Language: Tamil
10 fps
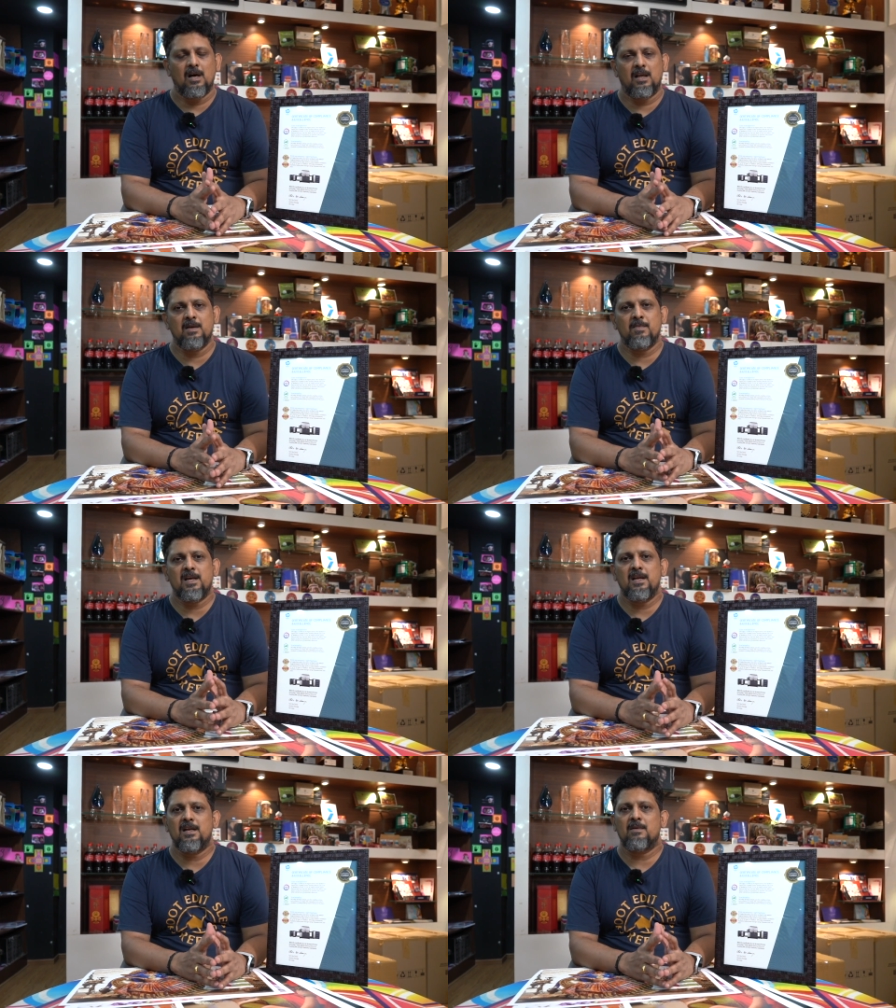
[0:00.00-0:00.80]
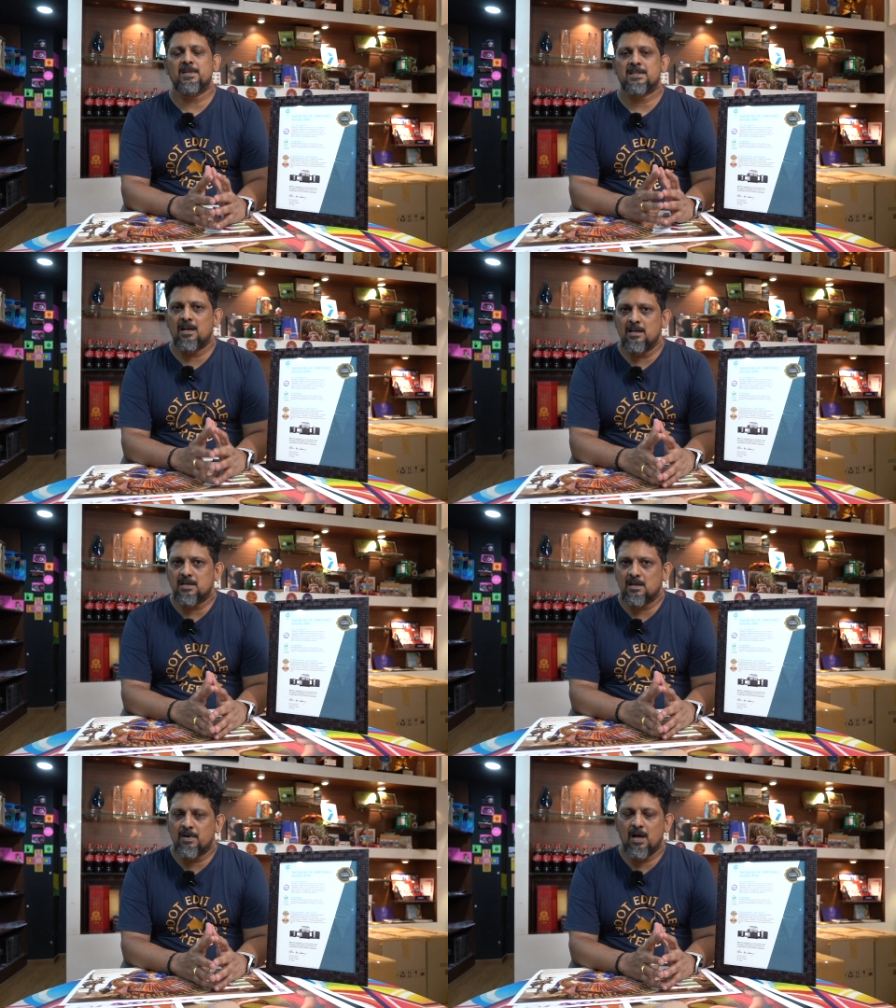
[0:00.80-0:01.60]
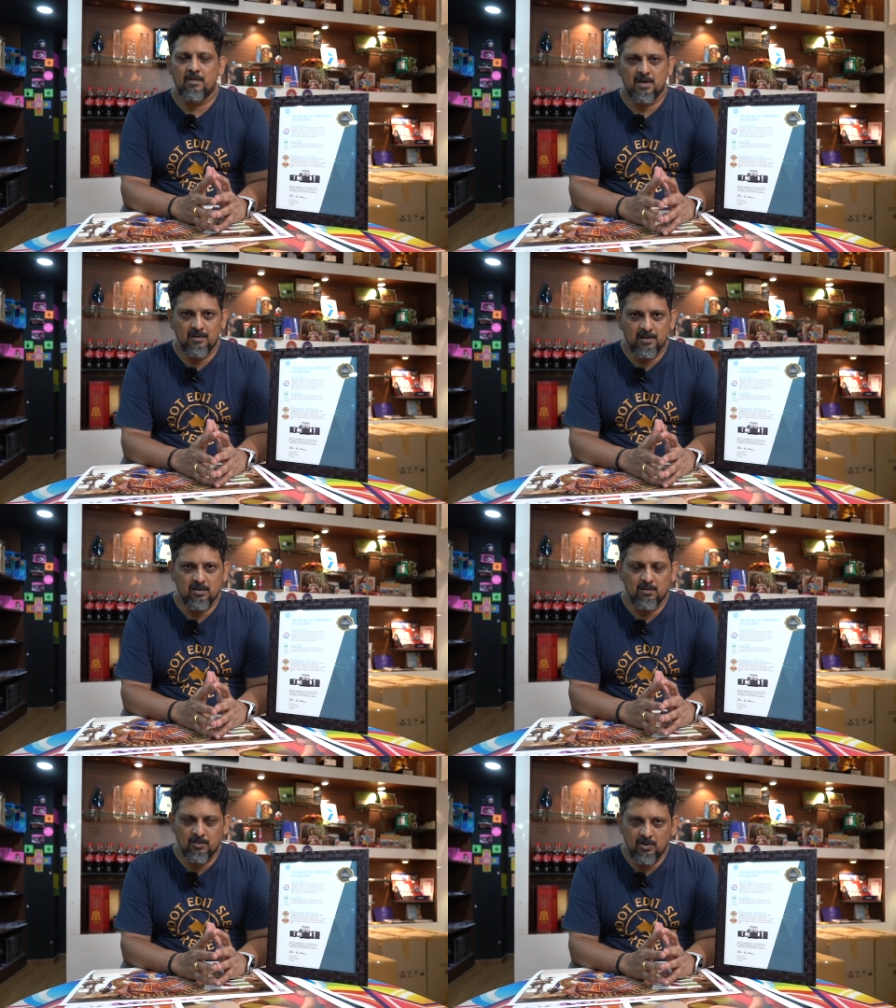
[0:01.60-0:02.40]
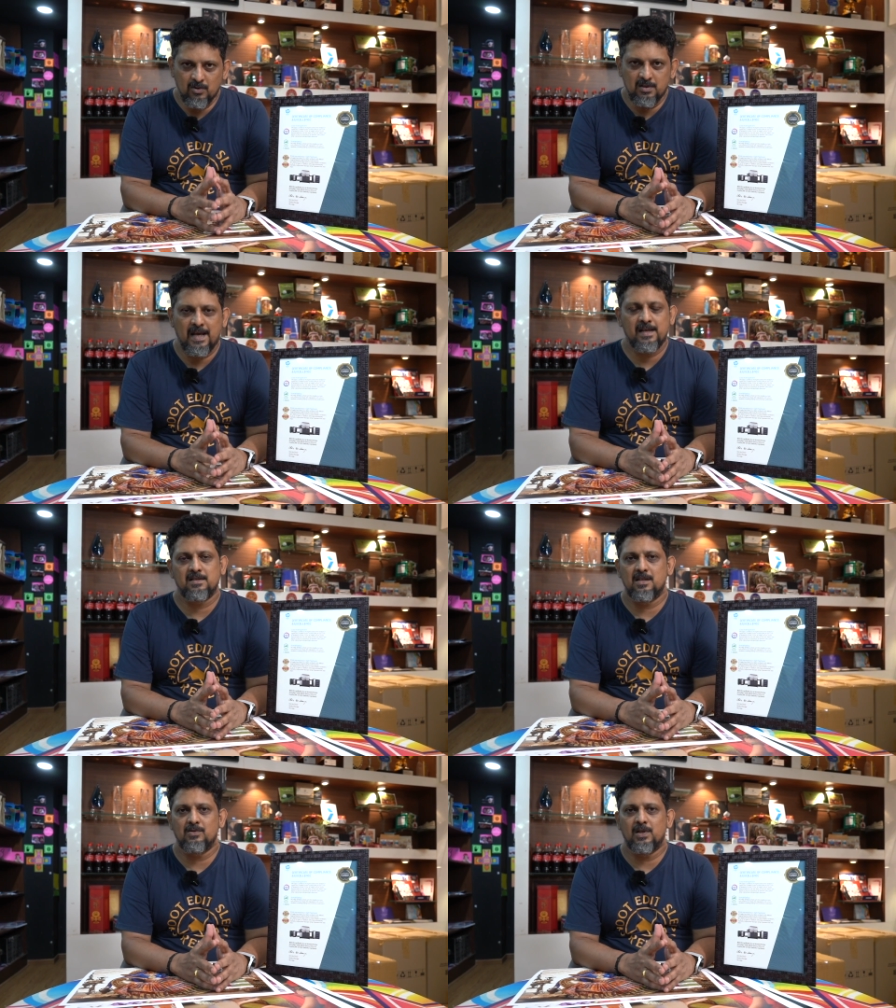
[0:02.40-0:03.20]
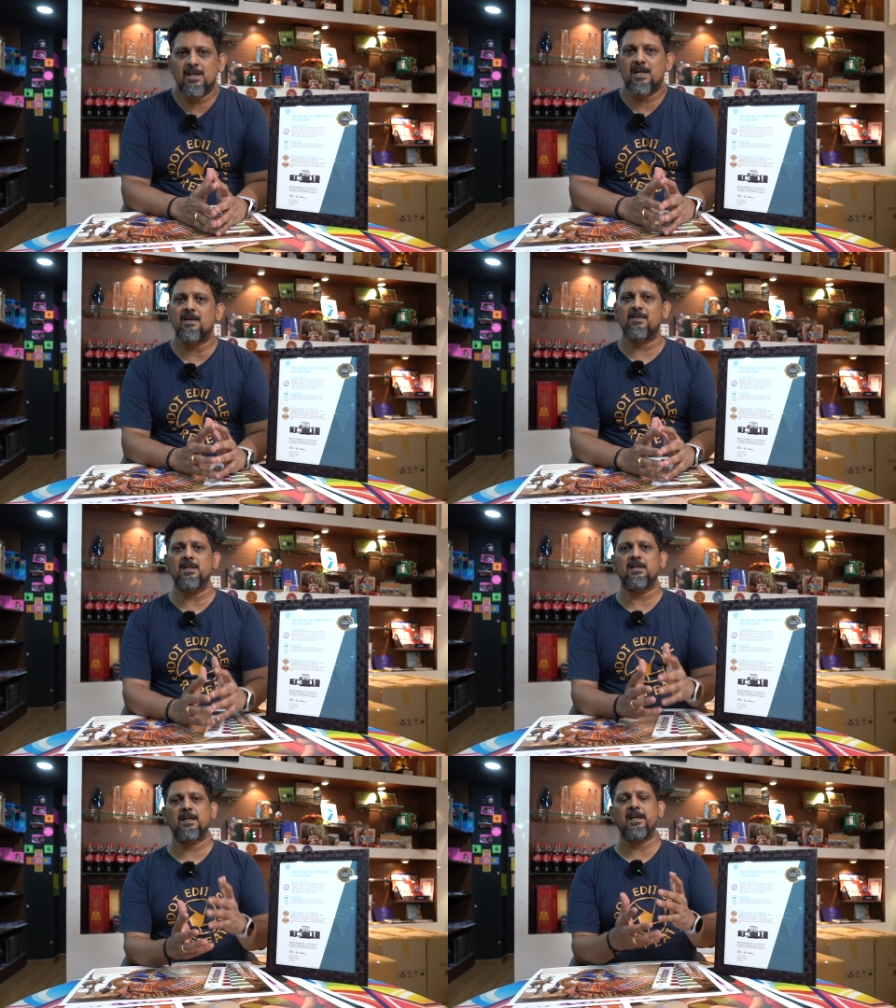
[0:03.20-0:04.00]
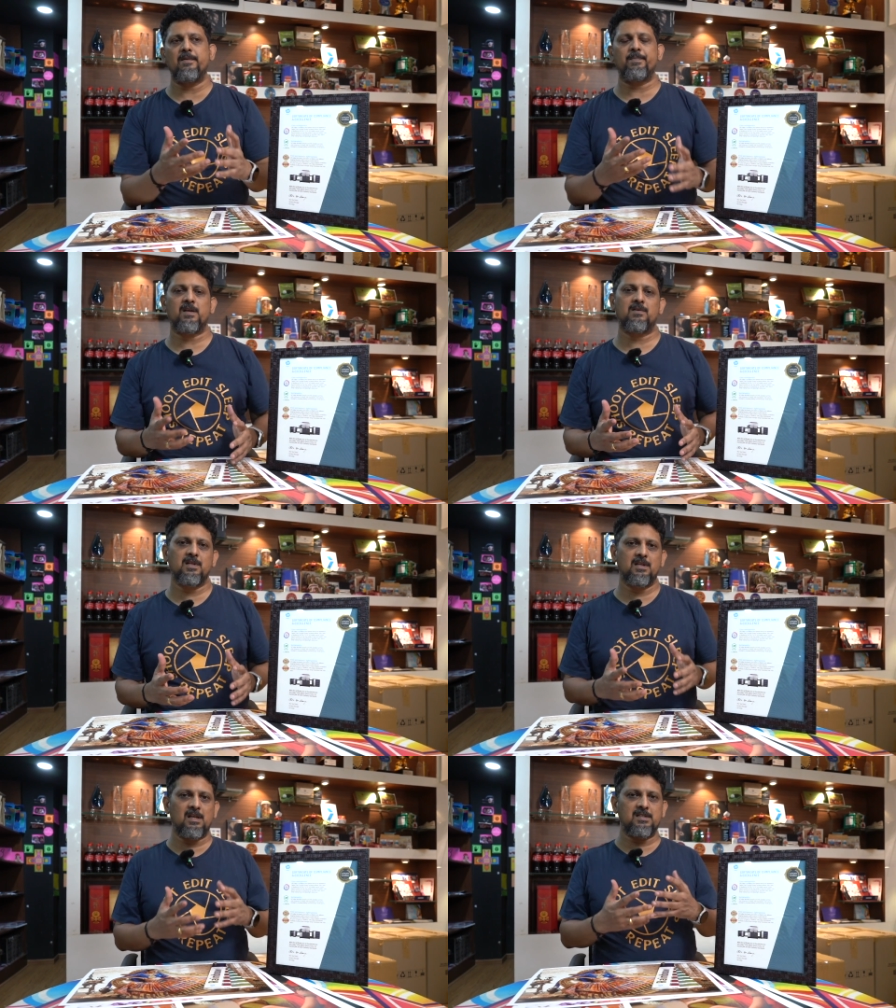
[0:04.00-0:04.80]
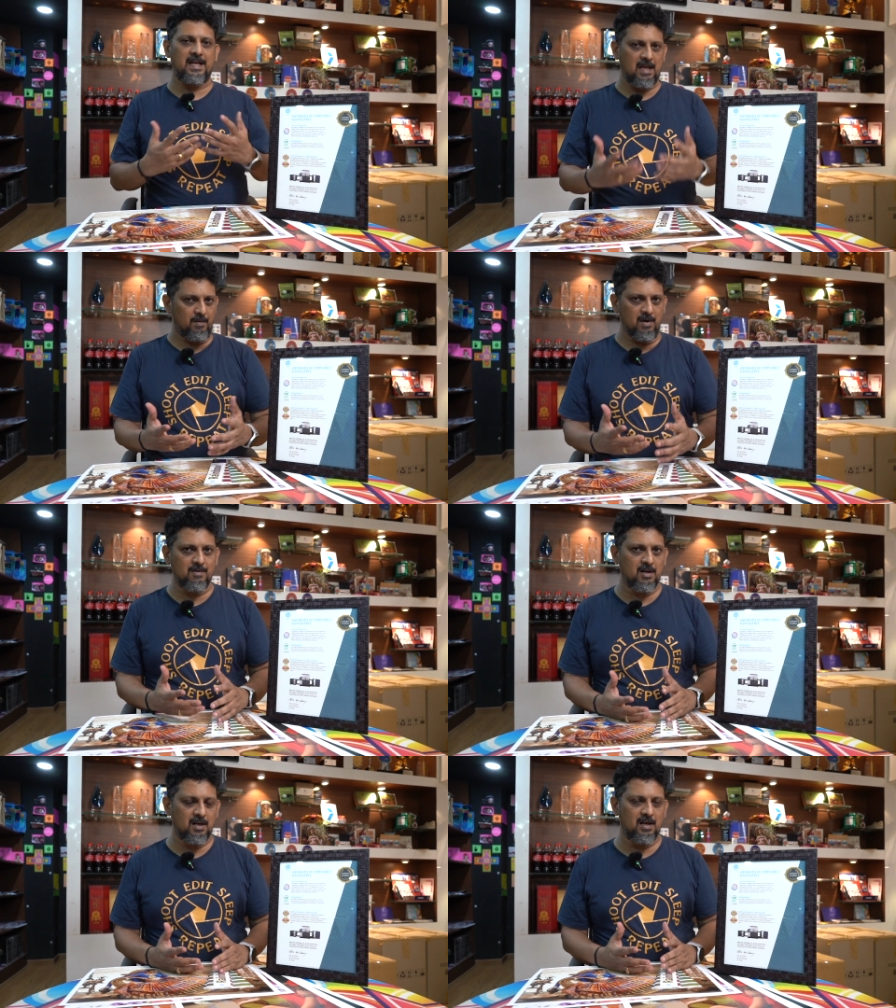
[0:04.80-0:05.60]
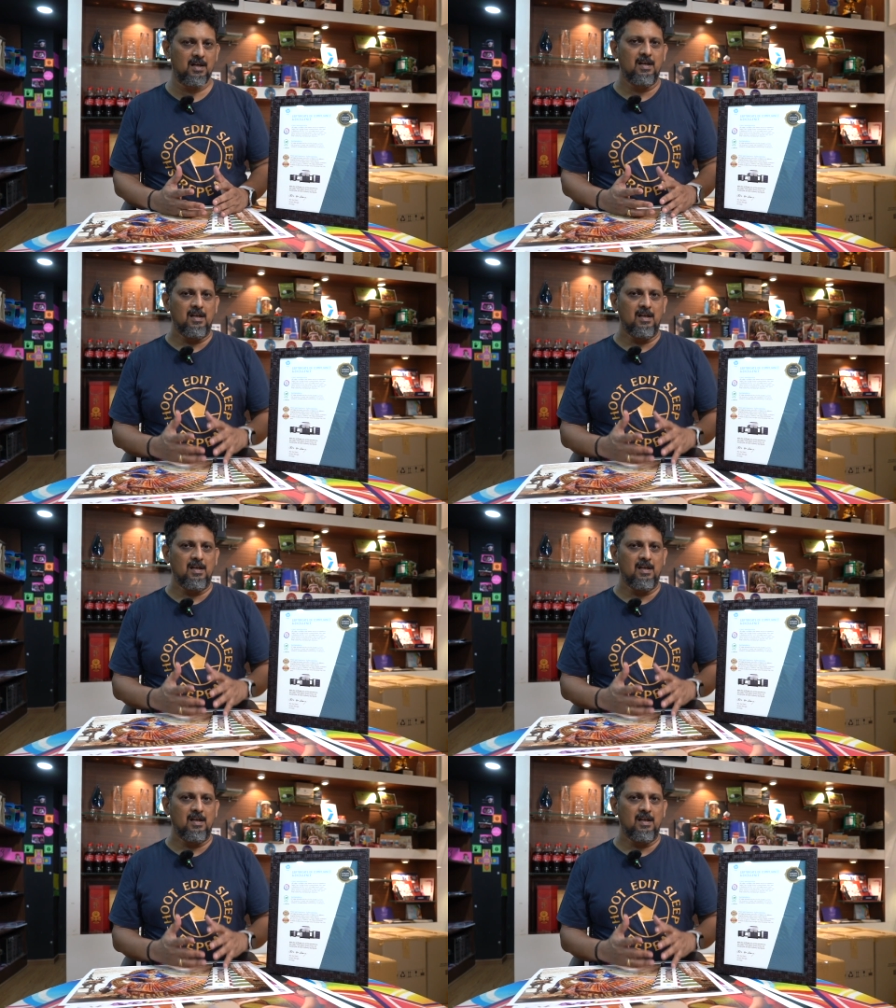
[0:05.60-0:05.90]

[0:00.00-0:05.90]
அதே மாதிரி நம்ம சேனல் சார்பாக அவருக்கு வந்து ரொம்ப ஒரு தேங்க்ஸ் நான் சொல்லிக்கிறேன் ஏன்னா வந்து நிறைய பேர் வந்து இதெல்லாம் ஷேர் பண்ண மாட்டாங்க